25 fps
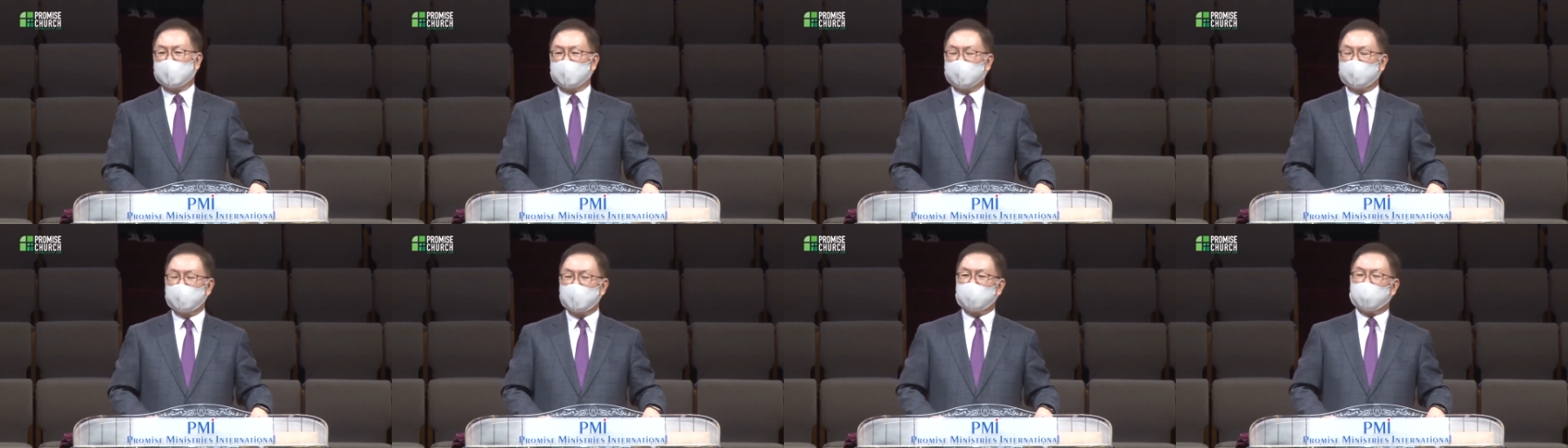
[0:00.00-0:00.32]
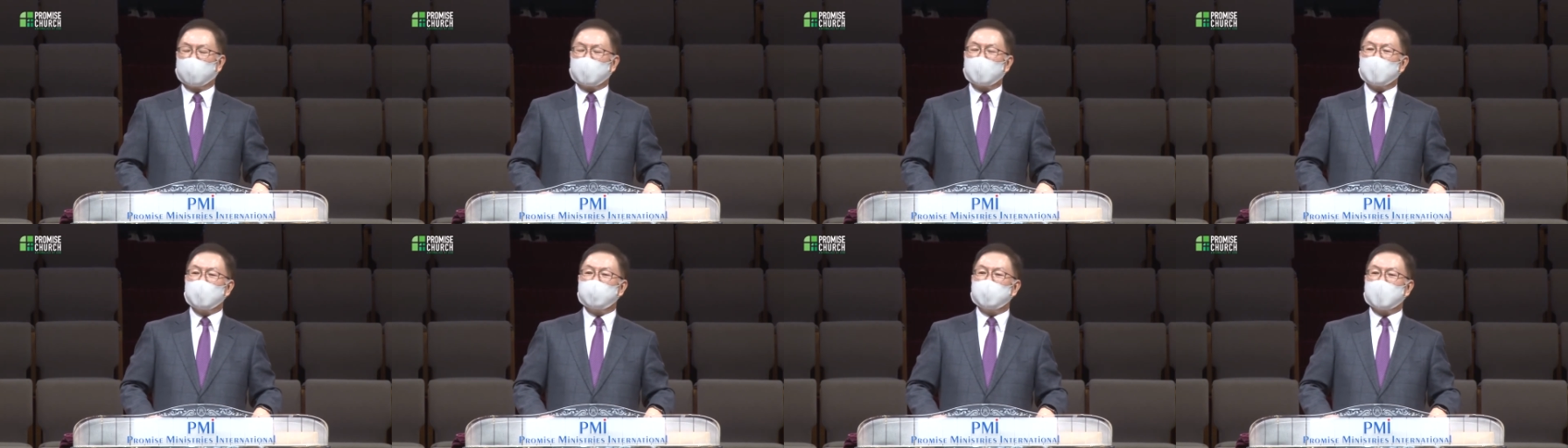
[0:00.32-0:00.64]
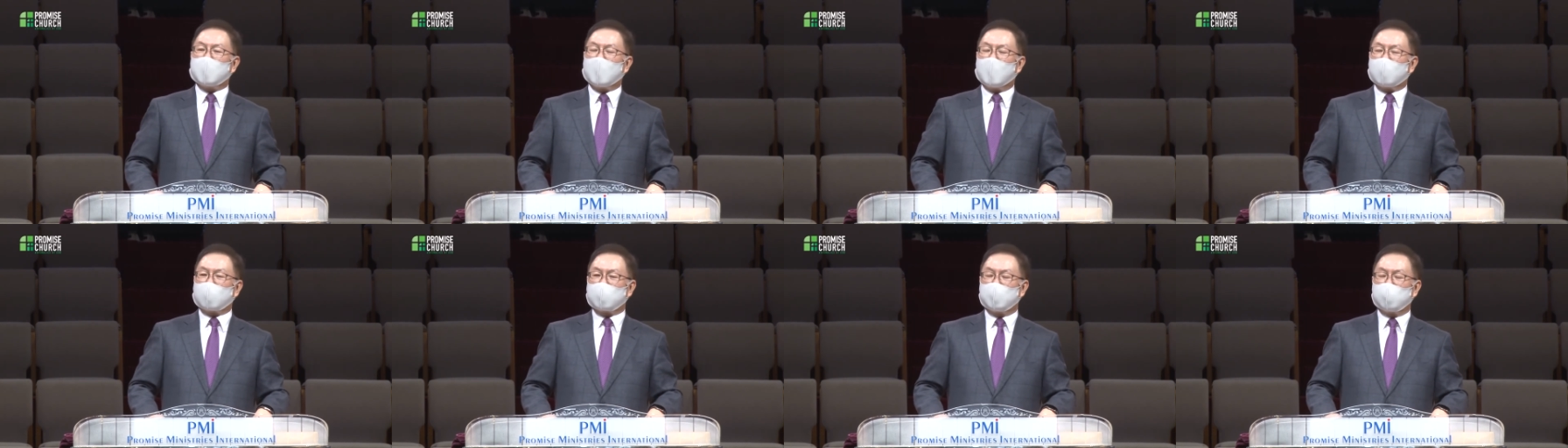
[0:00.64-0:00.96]
우리 형님이
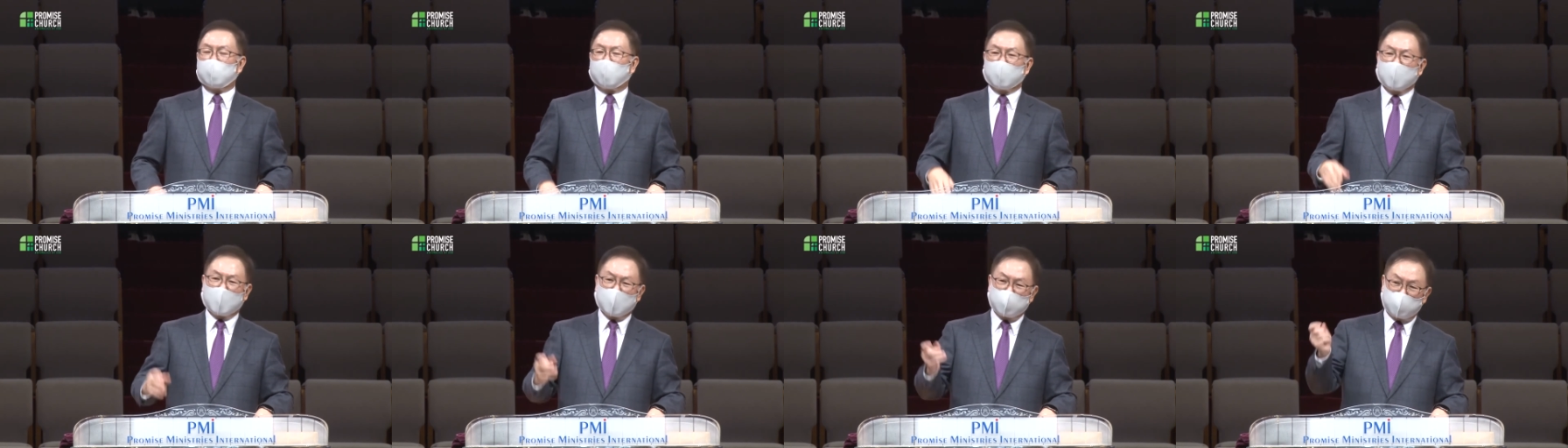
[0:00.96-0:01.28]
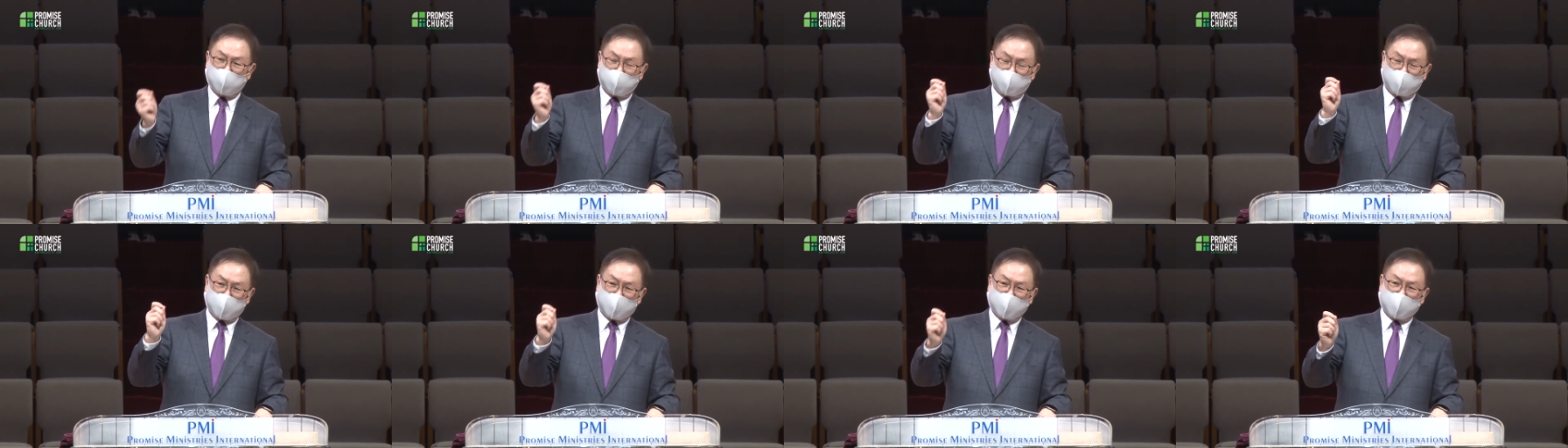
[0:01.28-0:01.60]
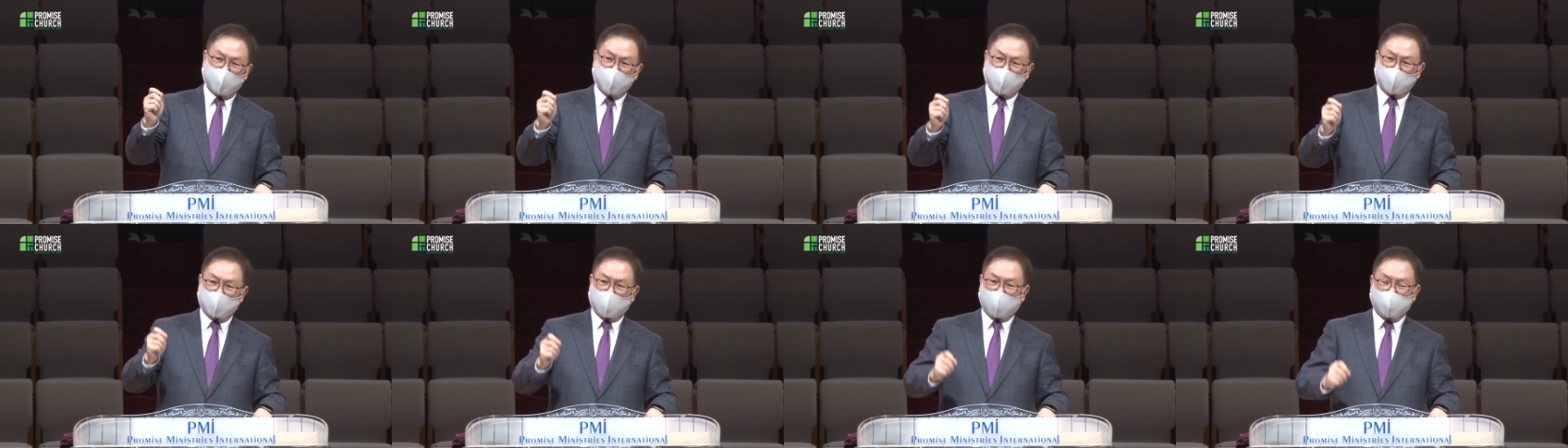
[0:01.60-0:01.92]
가끔 보내주시는
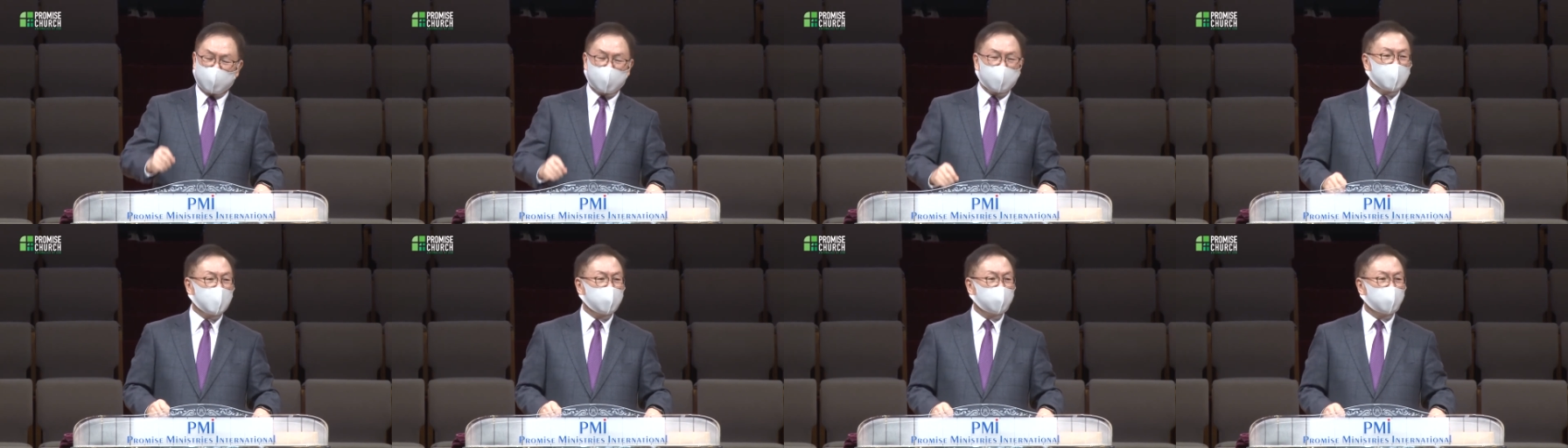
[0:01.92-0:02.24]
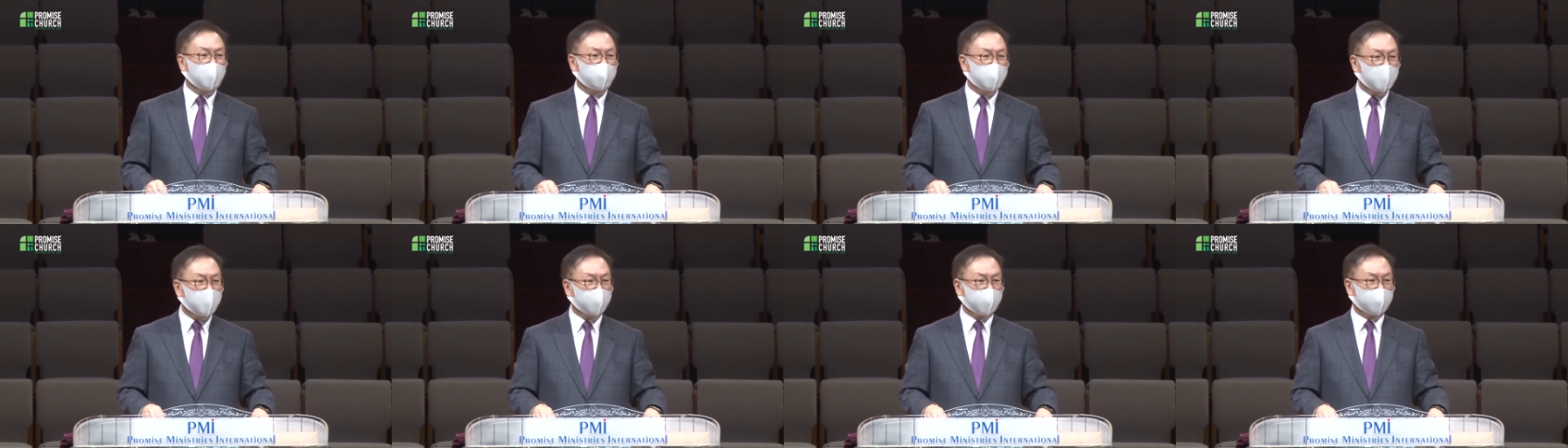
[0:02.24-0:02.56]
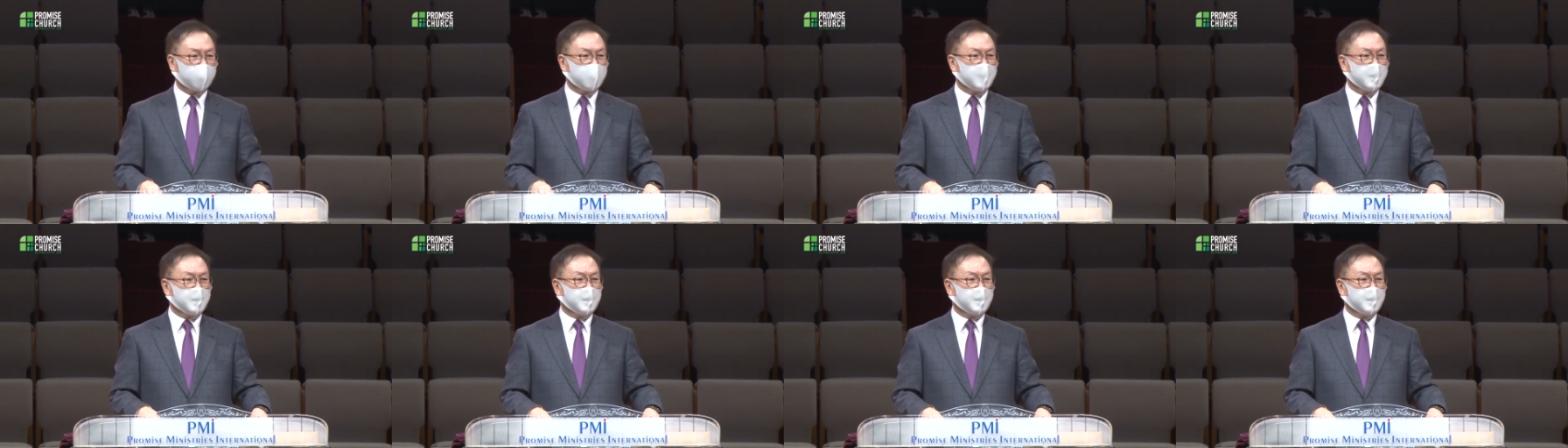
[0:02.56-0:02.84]
그 사진에 보면